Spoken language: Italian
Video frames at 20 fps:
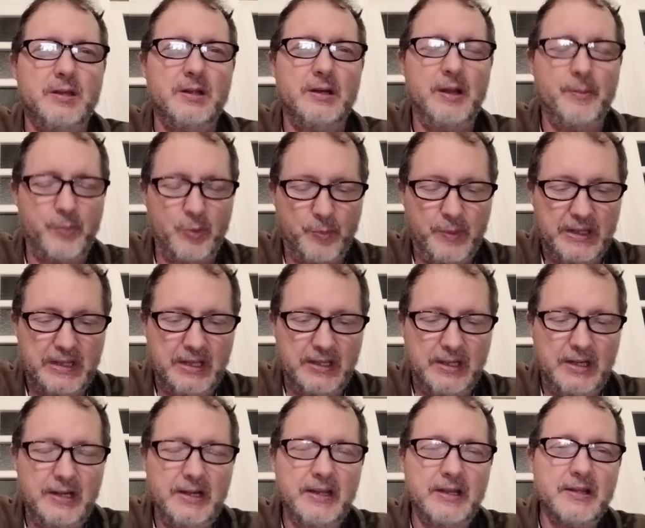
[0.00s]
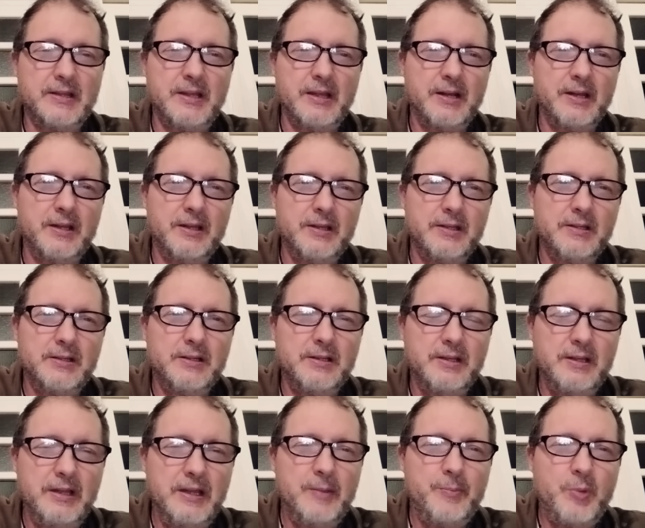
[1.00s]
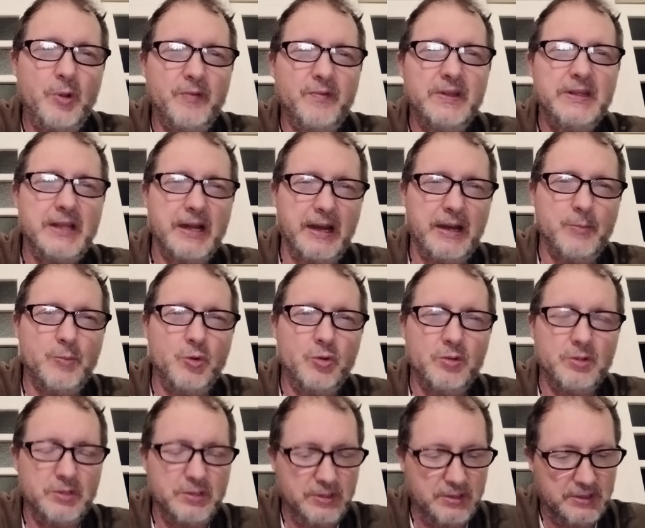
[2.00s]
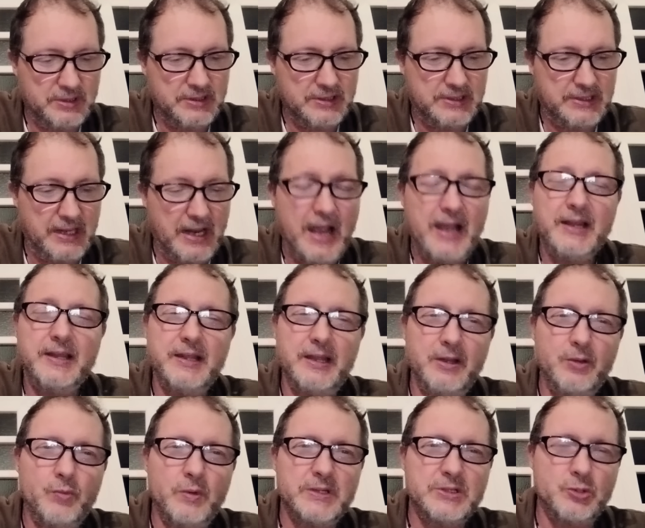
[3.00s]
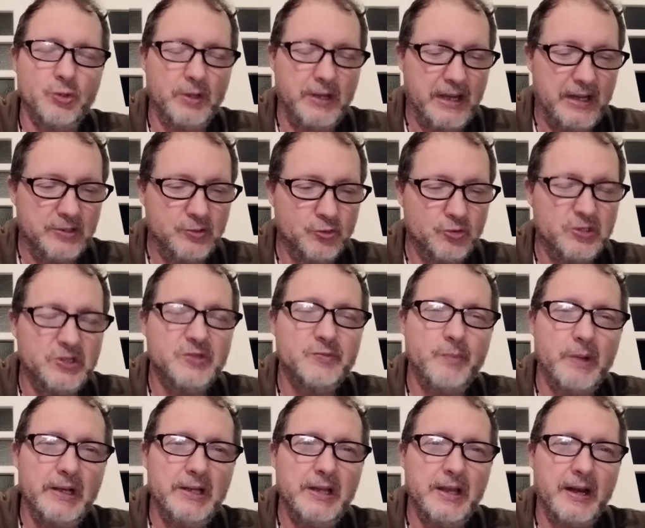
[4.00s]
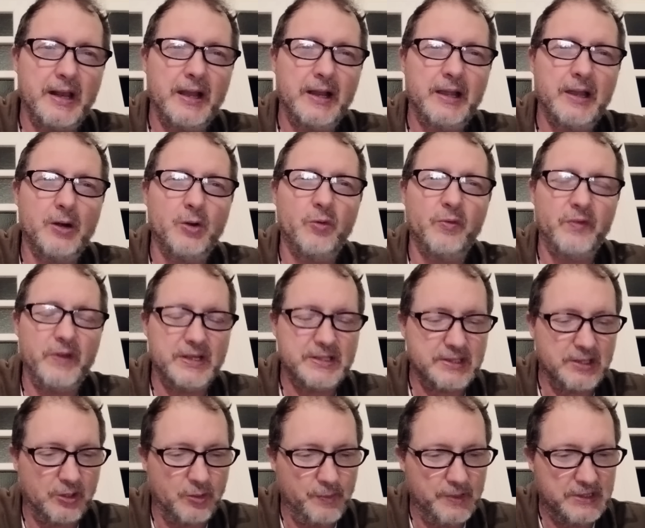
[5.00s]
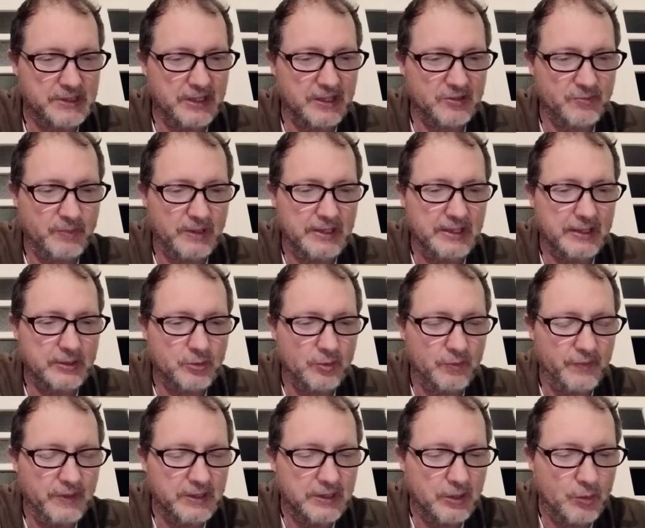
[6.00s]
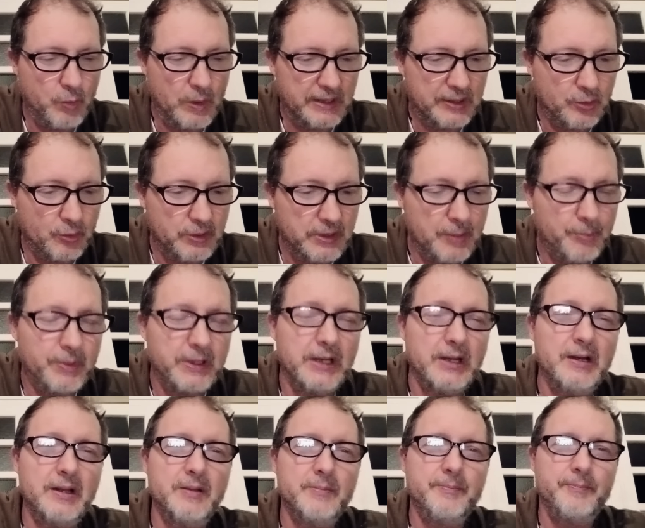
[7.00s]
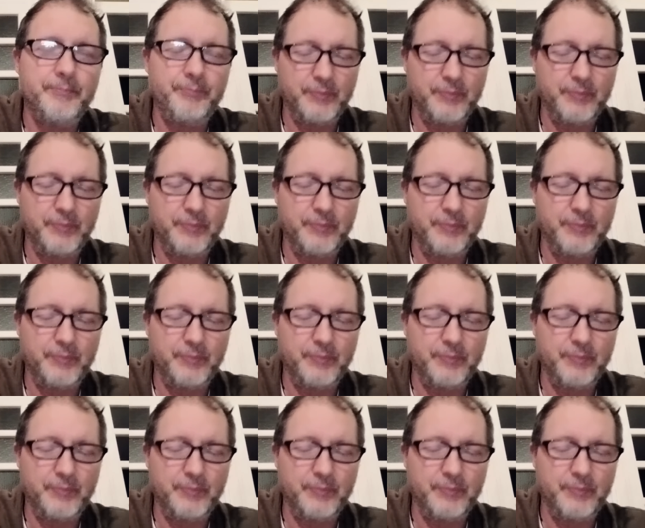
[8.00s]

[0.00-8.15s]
la proprietà dell'Inter e poi vedremo se anche in questo caso si sbaglierà Carlo Festa come si era sbagliato il 24 di aprile